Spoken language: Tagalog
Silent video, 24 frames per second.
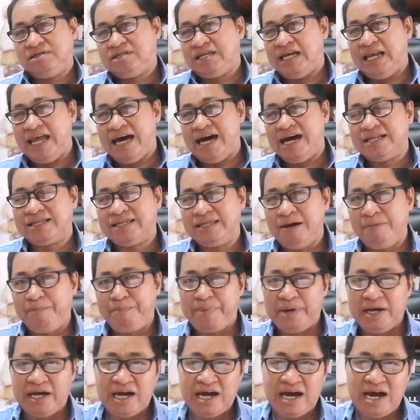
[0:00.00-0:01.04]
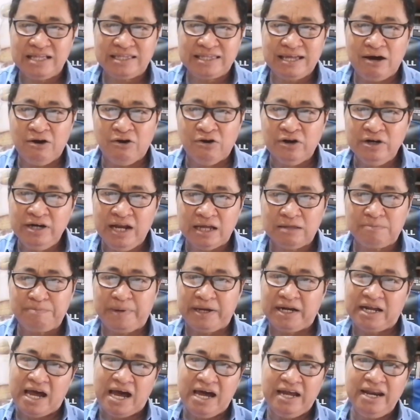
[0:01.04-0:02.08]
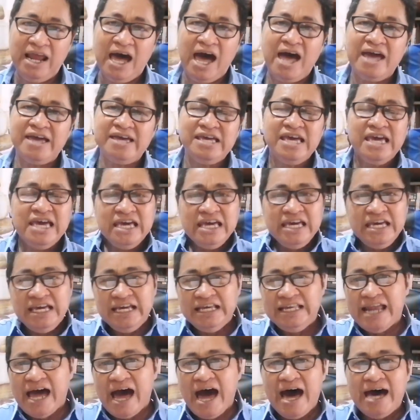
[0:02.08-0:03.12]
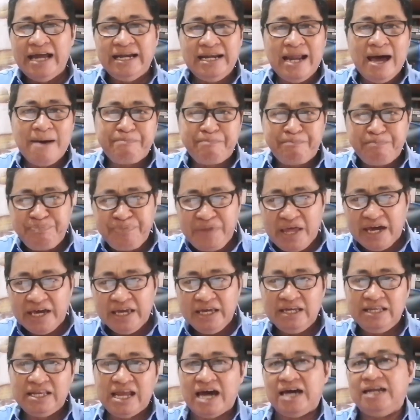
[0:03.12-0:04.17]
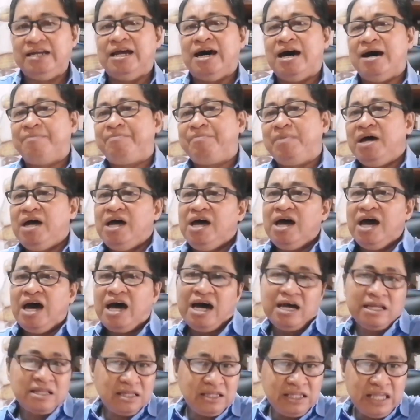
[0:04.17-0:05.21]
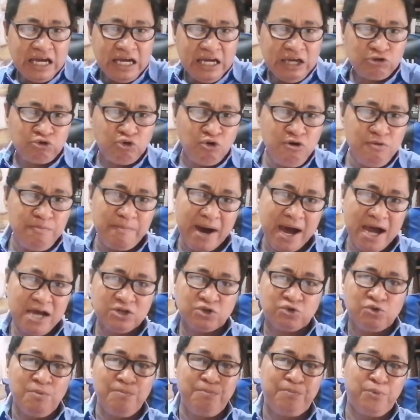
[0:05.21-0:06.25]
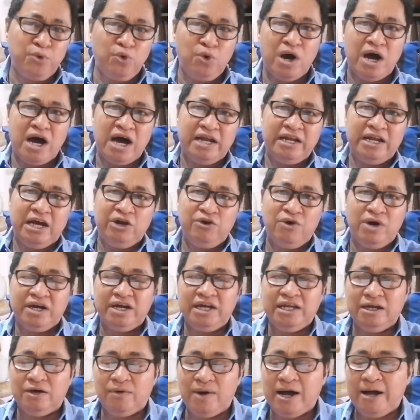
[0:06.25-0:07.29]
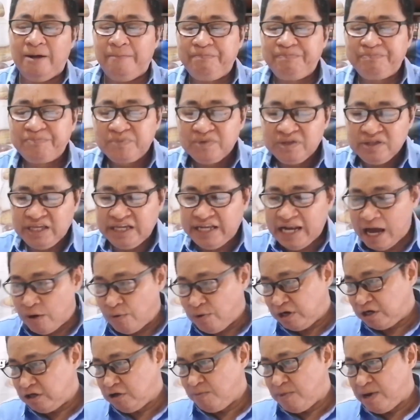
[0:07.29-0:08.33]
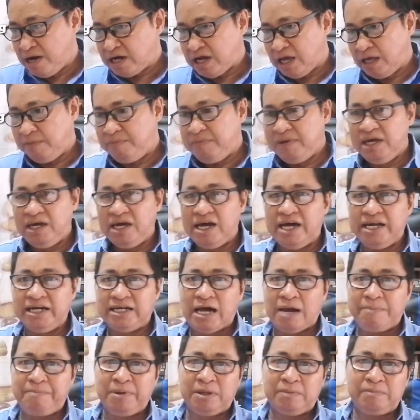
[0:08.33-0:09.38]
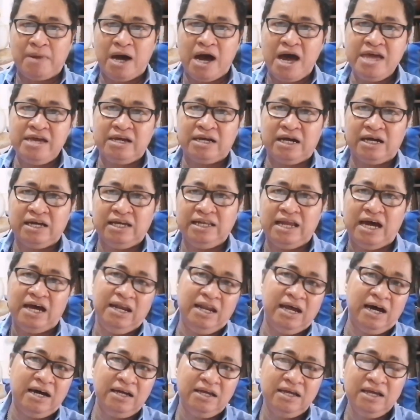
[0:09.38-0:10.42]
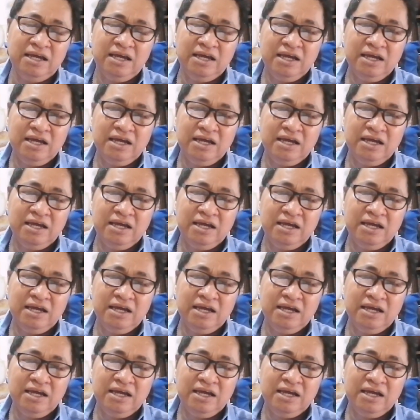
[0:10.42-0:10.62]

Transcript: sa lahat ng pagkakataon at paraan ay hinanap ng hinanap. At nang ito'y masumpungan, ano ang ginawa? Tinawag yung mga kaibigan, kapitbahay, kakilala,